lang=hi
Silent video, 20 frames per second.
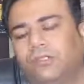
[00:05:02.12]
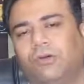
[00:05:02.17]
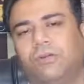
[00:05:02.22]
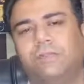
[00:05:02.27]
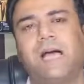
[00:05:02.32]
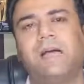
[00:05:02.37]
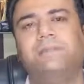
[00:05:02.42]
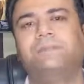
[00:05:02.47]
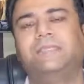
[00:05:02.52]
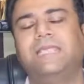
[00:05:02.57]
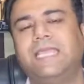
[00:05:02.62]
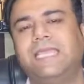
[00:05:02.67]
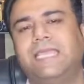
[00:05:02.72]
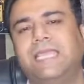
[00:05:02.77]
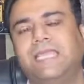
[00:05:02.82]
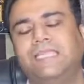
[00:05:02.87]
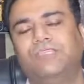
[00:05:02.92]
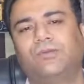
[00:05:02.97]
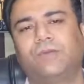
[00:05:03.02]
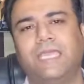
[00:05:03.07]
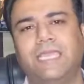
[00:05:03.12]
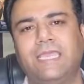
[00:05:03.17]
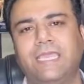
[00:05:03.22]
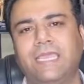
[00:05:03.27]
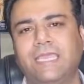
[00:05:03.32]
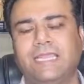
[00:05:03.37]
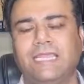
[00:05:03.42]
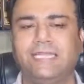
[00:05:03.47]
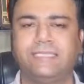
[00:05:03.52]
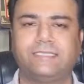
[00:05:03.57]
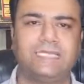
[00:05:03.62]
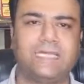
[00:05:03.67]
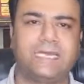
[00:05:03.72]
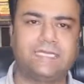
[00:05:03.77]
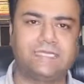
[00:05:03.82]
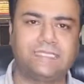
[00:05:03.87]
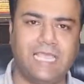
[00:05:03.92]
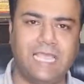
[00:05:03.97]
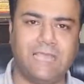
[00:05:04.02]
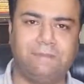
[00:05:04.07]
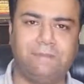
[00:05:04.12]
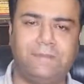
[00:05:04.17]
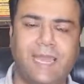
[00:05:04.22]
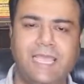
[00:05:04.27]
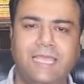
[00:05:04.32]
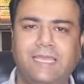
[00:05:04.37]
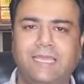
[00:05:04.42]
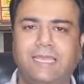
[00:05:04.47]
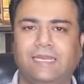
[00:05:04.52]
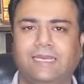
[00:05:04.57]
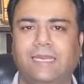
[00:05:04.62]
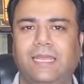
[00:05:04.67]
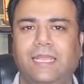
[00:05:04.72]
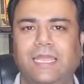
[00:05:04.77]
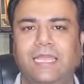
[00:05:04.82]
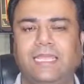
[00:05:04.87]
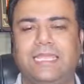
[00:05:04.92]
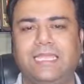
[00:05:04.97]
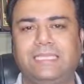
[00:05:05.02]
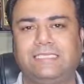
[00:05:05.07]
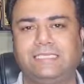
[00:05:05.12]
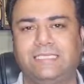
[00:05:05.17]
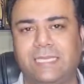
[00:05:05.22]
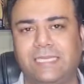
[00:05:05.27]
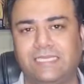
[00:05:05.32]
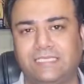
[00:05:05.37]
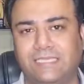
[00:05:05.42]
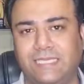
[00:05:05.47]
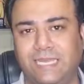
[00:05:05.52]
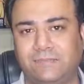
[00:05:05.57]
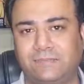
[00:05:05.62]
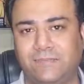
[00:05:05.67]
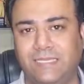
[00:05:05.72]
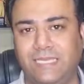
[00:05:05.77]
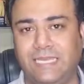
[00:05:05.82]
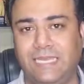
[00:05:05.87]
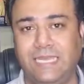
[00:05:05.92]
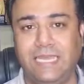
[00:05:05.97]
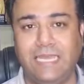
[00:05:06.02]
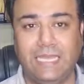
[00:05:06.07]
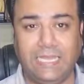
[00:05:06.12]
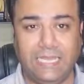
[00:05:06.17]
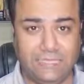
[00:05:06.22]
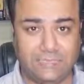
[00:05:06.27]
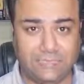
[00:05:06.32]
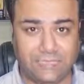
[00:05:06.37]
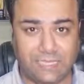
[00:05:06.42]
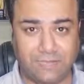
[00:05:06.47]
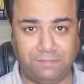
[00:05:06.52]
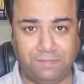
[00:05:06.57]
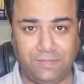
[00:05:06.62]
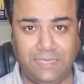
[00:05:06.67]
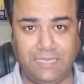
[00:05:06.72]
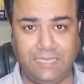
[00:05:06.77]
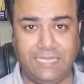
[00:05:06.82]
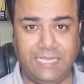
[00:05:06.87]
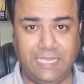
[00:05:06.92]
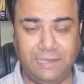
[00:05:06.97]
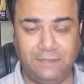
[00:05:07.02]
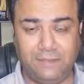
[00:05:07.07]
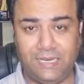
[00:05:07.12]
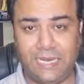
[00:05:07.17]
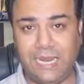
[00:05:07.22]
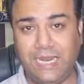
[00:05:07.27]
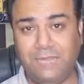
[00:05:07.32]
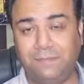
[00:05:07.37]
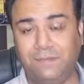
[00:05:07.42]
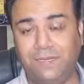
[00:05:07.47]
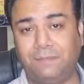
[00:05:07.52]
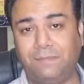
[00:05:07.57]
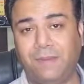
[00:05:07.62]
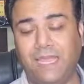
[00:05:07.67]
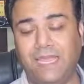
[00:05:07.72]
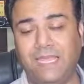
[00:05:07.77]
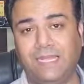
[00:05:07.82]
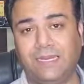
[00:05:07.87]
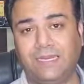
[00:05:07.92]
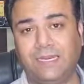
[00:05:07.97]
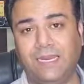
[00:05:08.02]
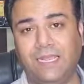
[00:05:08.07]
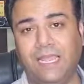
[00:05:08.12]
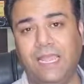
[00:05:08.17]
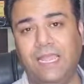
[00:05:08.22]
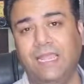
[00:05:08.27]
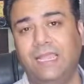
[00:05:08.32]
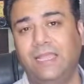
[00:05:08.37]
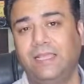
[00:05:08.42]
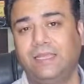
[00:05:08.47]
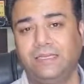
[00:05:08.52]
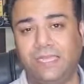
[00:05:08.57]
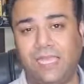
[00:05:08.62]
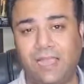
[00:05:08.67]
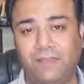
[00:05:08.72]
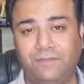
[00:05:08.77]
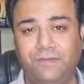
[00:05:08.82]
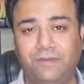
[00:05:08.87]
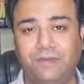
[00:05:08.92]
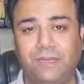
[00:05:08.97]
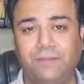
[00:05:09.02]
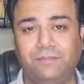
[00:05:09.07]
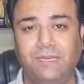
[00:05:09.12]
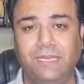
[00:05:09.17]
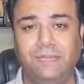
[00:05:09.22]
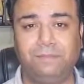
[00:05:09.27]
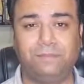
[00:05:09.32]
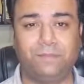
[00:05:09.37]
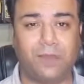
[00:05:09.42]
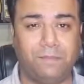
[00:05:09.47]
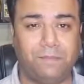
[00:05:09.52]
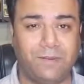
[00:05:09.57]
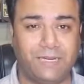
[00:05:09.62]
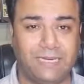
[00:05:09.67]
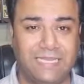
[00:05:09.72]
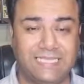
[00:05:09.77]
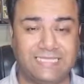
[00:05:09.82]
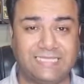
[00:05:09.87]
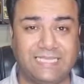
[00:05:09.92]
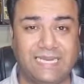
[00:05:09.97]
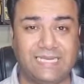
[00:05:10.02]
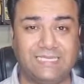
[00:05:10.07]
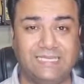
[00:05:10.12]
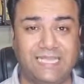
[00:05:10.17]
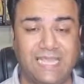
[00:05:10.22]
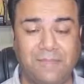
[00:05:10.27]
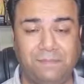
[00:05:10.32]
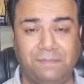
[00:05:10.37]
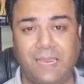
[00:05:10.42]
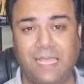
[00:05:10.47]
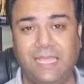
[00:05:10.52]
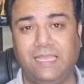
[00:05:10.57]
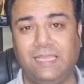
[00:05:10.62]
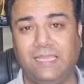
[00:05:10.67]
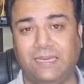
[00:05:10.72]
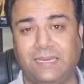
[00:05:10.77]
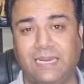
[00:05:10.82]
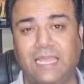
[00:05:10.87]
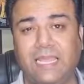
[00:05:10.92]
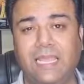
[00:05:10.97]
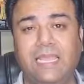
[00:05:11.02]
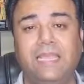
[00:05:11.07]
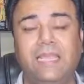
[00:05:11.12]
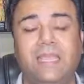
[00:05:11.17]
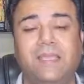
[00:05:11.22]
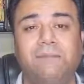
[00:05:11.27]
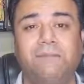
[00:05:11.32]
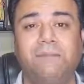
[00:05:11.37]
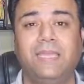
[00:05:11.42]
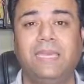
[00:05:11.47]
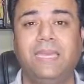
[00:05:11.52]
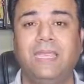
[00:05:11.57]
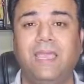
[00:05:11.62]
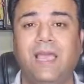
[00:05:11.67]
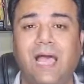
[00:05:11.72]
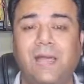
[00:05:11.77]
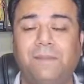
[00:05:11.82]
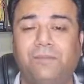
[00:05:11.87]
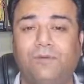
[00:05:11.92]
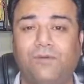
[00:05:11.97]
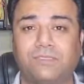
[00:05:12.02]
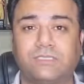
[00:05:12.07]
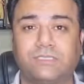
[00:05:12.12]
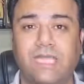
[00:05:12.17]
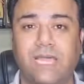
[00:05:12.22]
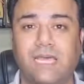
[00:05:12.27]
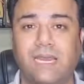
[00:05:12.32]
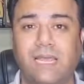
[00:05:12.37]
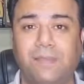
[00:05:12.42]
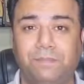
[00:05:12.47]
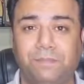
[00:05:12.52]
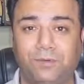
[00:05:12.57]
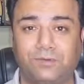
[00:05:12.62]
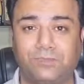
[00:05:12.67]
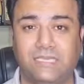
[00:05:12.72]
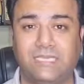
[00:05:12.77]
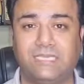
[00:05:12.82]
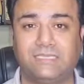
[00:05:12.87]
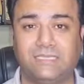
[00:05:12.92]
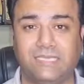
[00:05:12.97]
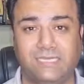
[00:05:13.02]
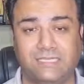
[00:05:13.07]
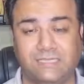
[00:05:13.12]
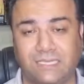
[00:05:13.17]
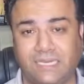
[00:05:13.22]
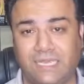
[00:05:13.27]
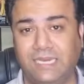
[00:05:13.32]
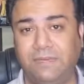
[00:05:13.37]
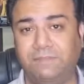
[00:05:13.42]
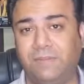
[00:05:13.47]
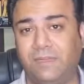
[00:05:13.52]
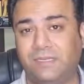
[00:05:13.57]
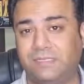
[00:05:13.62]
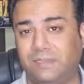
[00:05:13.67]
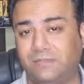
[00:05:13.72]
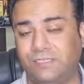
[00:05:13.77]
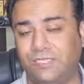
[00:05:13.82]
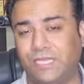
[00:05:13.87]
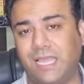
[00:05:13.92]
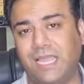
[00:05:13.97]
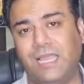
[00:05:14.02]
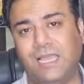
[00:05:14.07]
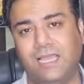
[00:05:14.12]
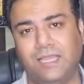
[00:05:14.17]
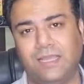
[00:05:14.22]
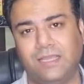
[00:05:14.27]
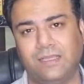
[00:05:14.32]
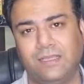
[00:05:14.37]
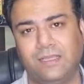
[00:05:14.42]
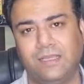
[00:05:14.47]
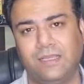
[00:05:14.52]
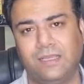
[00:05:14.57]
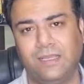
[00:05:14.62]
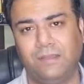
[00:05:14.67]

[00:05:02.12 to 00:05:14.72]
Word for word: तो अब आप देख ही चुके हैं किस तरह से अप्लाई करना है किस तरह से हमने इस कंपनी की ईमेल आईडी पर अप्लाई करना है या फिर हमने प्रॉपर किस तरह से अप्लाई करना है मैंने आपको सारा प्रोसेस स्क्रीन पर समझाया है